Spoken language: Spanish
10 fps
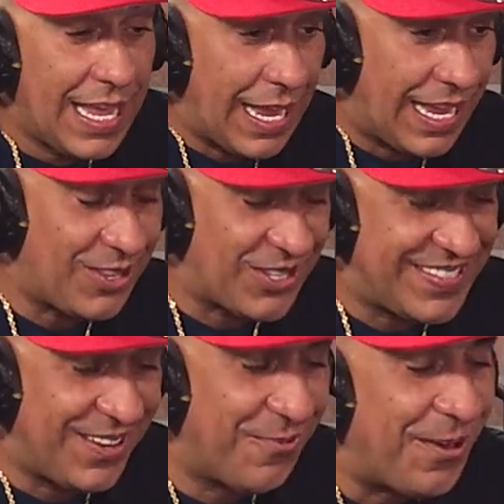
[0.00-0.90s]
Y
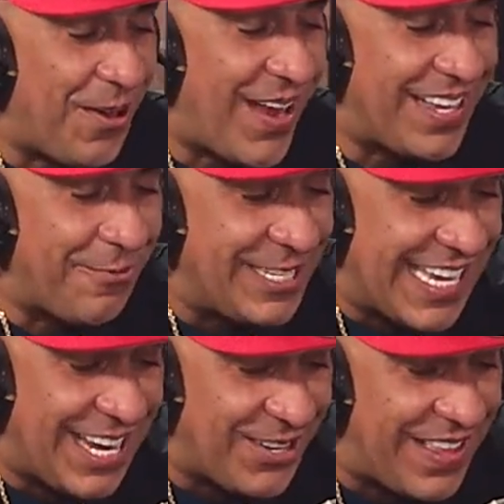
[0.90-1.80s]
entonces los fuegos
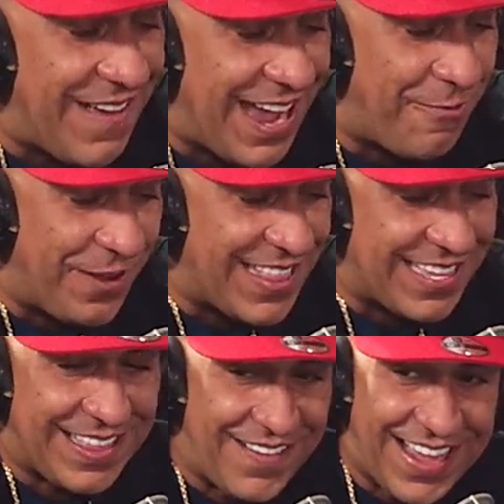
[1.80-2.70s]
artificiales no estaban al frente,
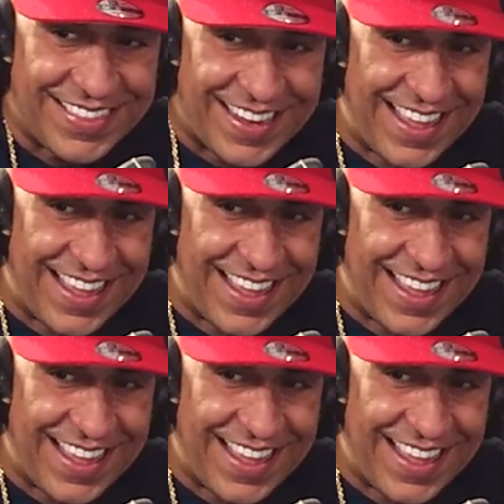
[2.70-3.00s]
estaban atrás.